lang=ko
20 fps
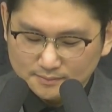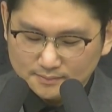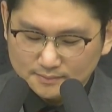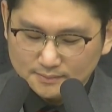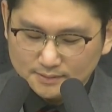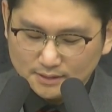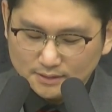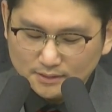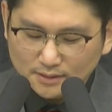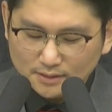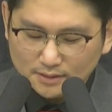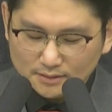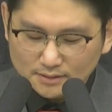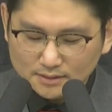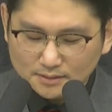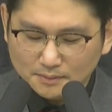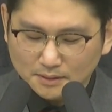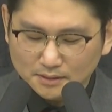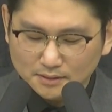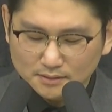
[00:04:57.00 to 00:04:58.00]
이거에
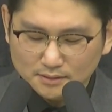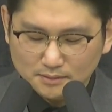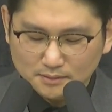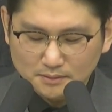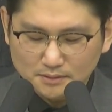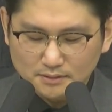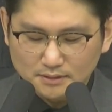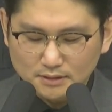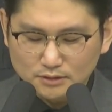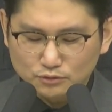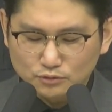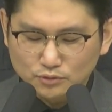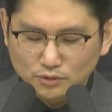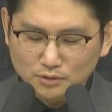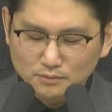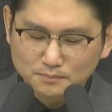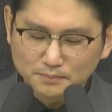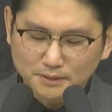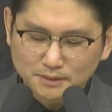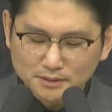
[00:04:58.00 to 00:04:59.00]
이제 말하자면 이
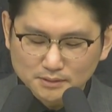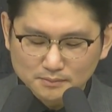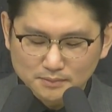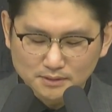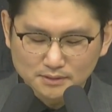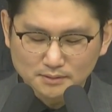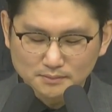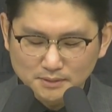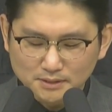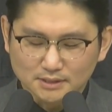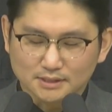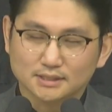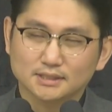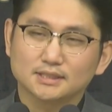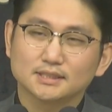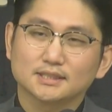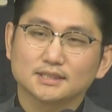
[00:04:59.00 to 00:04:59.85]
구원파식 믿음이